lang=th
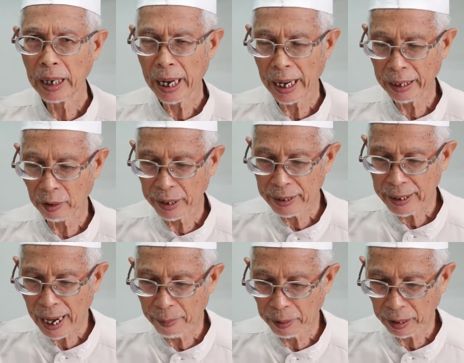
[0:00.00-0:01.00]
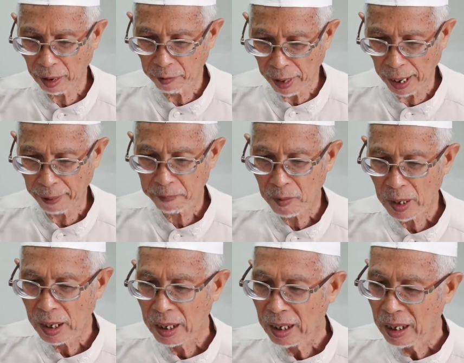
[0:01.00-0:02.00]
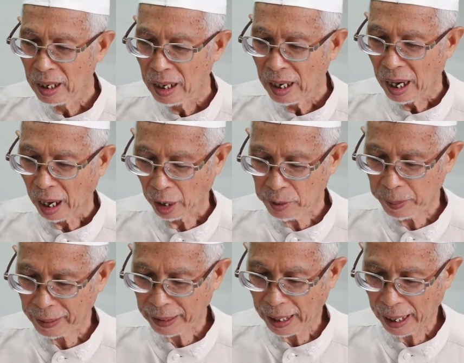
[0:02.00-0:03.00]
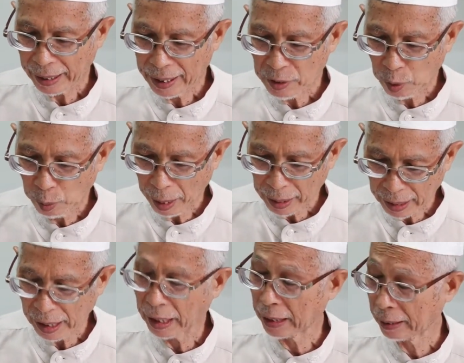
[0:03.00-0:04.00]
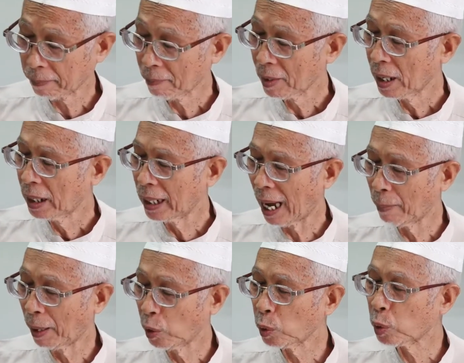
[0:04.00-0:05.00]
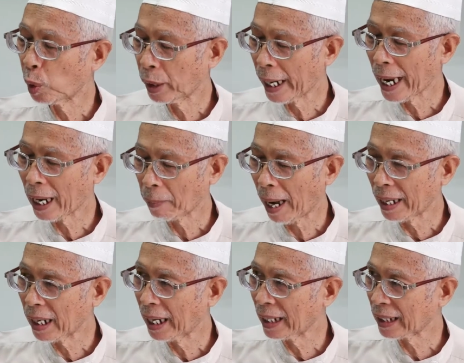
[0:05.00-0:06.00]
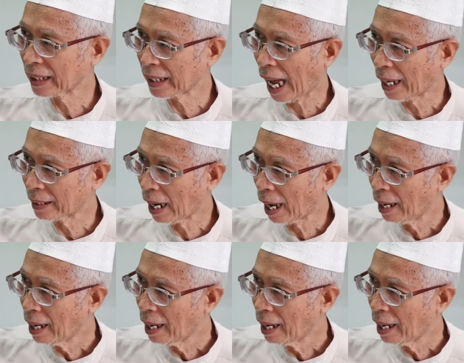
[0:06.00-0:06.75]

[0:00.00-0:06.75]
นะเราได้ทราบนะครับว่าอัลลอฮฺซุบฮานะฮูวะตะอาลาได้ทรงบังเกิดนะมนุษย์คนแรกมาได้อะไรต่างๆ